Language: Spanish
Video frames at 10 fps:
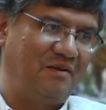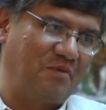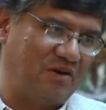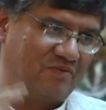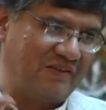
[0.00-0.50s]

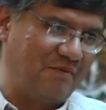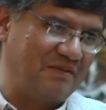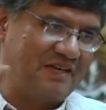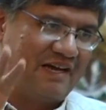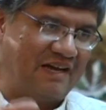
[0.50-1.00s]
Pero
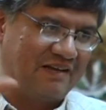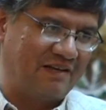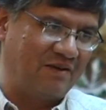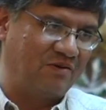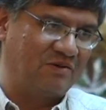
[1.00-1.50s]
finalmente se
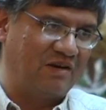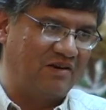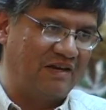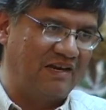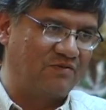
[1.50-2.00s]
eh,
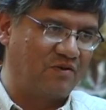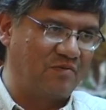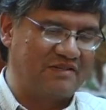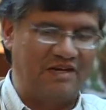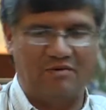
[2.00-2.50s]
encontraron ahí las
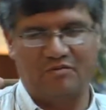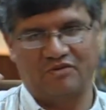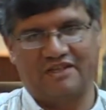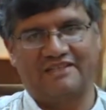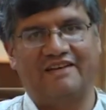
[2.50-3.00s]
formas de hacerlo. Bueno,
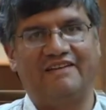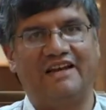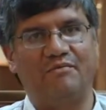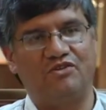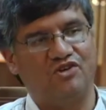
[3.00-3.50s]
pues estaban
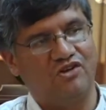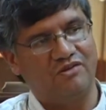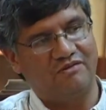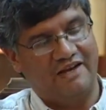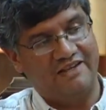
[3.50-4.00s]
en la
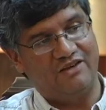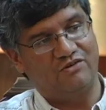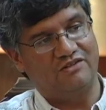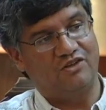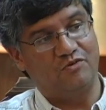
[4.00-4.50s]
misión, eran
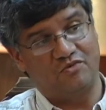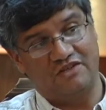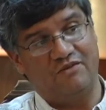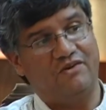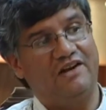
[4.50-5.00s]
hijos de Dios, pero
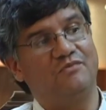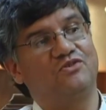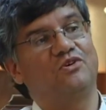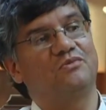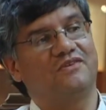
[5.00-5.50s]
estaban fuera de la
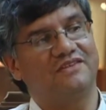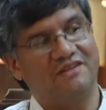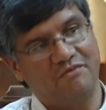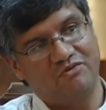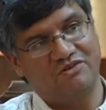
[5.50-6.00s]
misión, ¿cómo se ven?
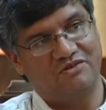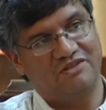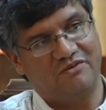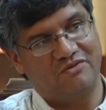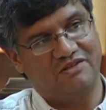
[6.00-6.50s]
Estaban bautizados, no
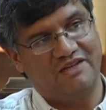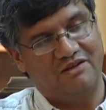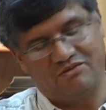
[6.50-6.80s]
estaban bautizados.